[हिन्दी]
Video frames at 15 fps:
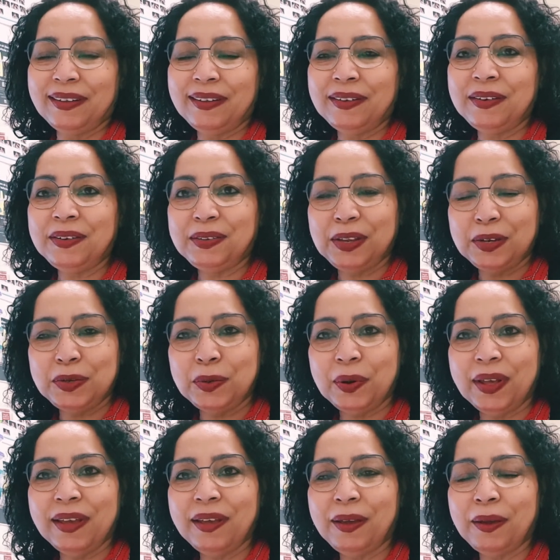रिश्ते
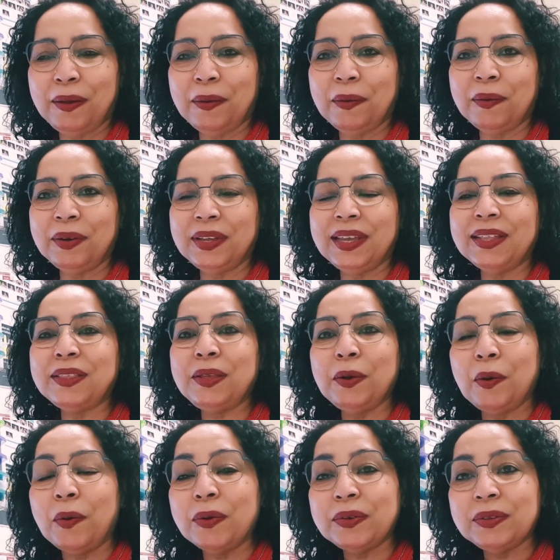जुड़े हैं और कितनी
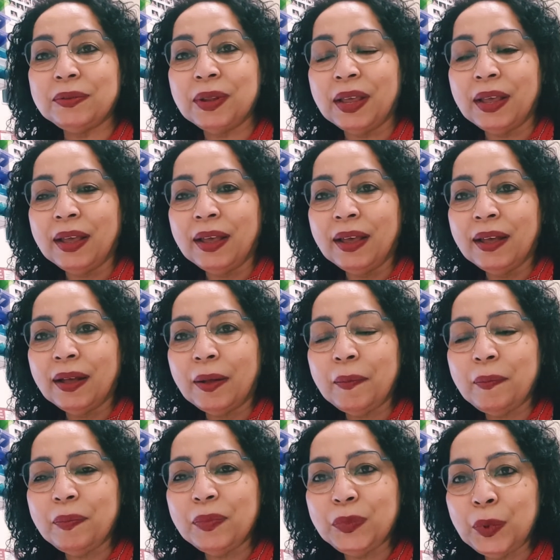और
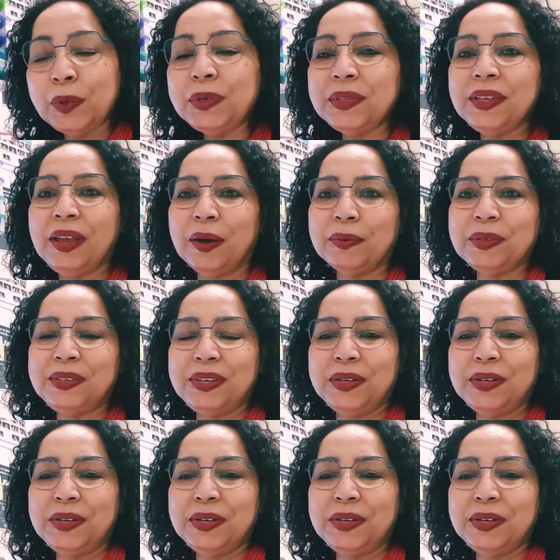दोस्तियाँ उनसे